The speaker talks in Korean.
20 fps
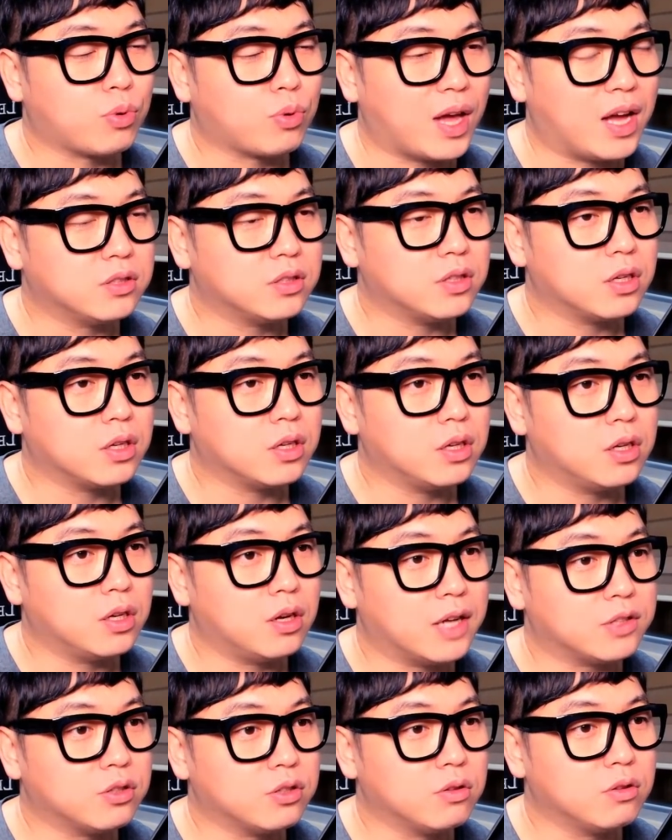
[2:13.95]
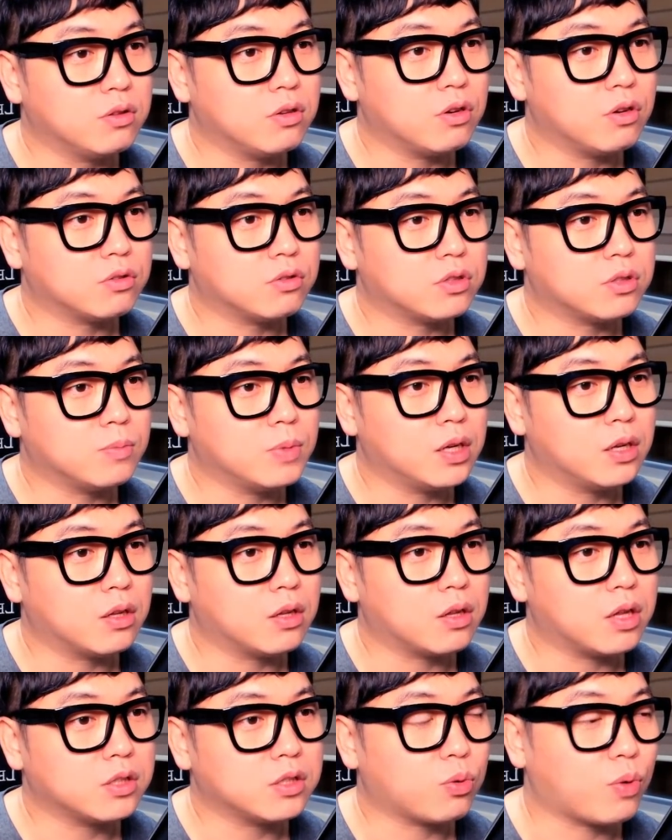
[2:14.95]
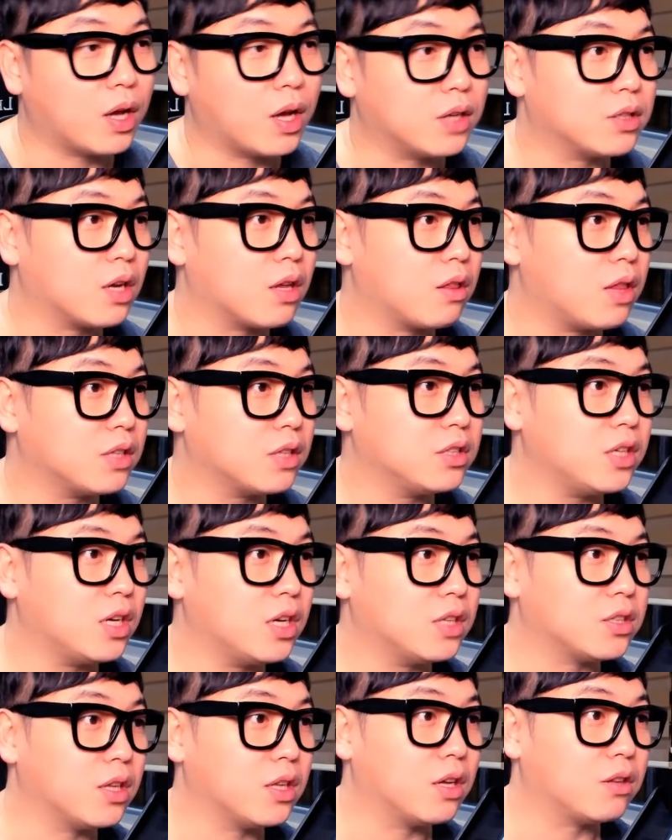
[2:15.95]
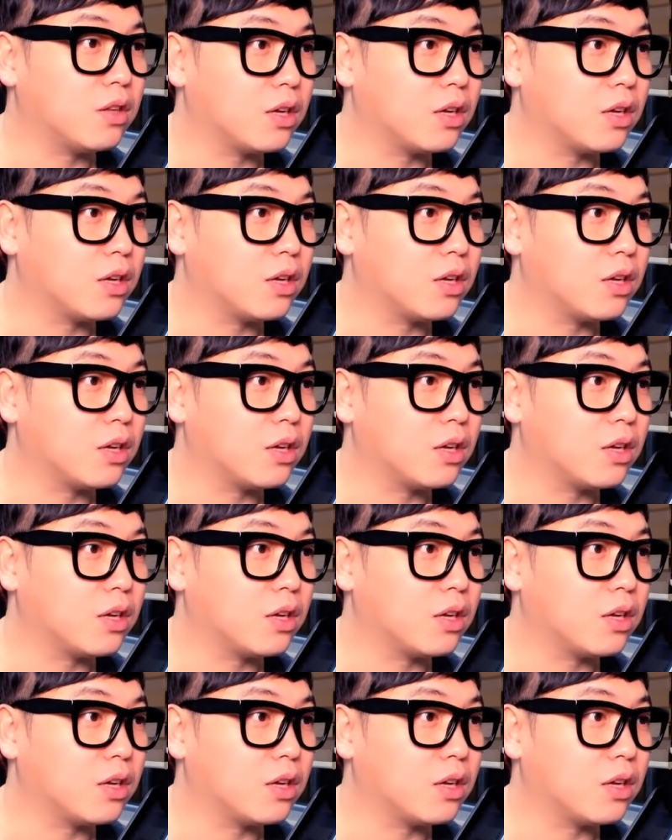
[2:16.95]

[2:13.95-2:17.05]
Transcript: 굉장히 레전드였지만 사실 굉장히 섹시했잖아.